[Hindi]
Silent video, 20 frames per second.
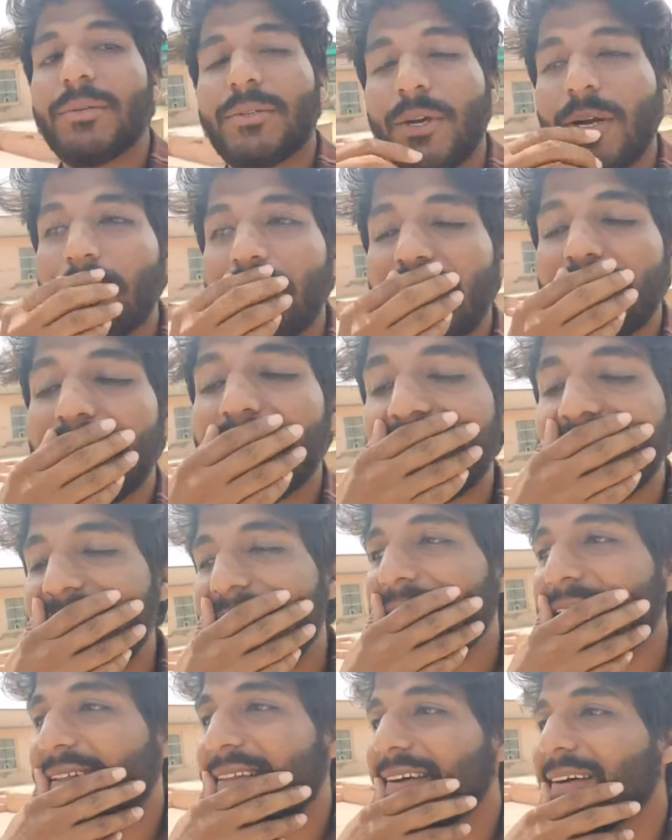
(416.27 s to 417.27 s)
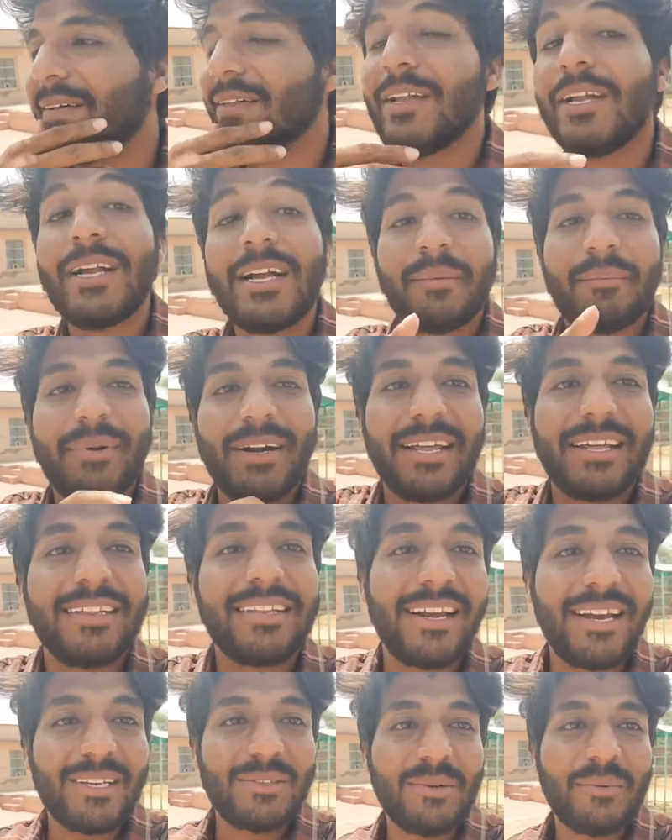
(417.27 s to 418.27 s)
में सॉरी पेपर देने आया था मैं टेंथ
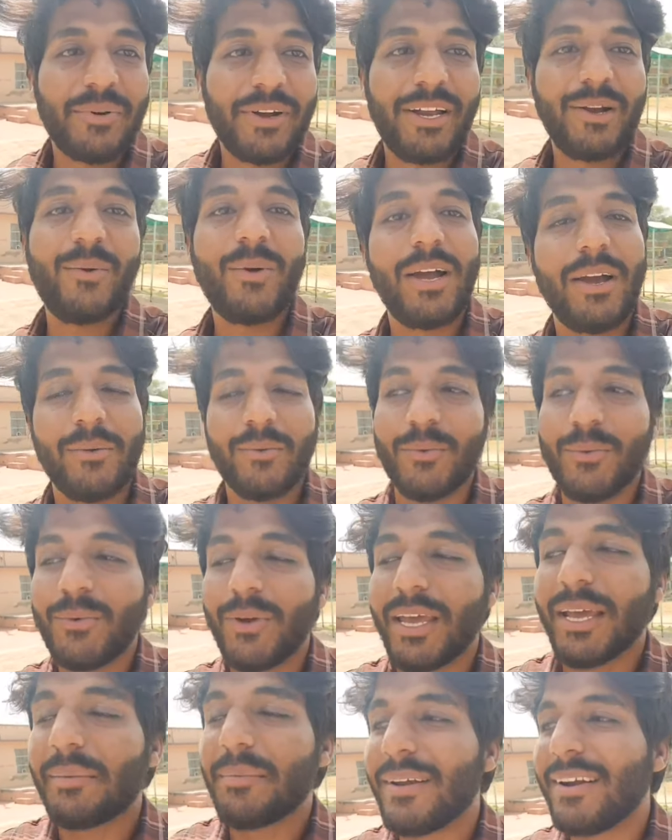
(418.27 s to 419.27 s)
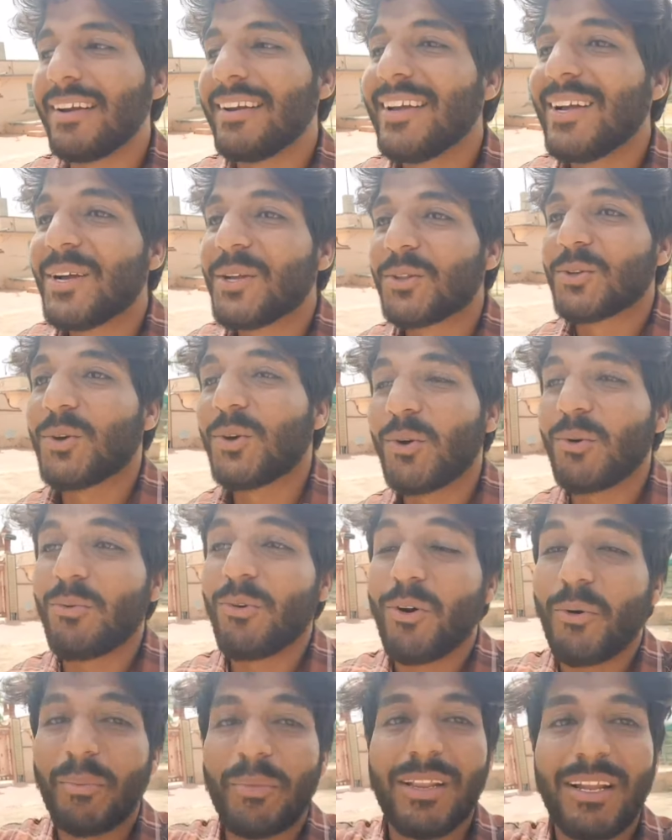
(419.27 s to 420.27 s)
क्लास में फेल हुआ हूँ एक बार तो
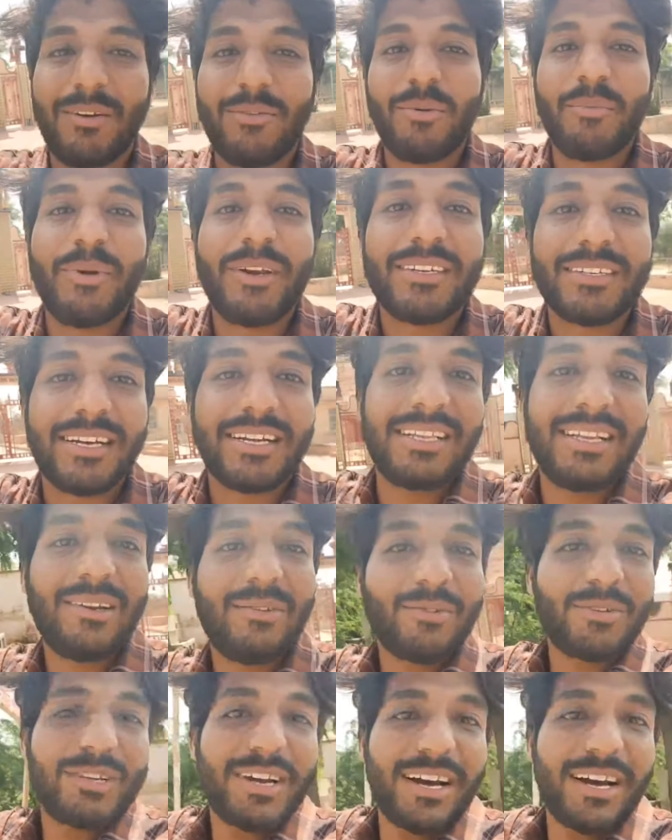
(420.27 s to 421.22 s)
वो मतलब वो मेरे साथ है ना वो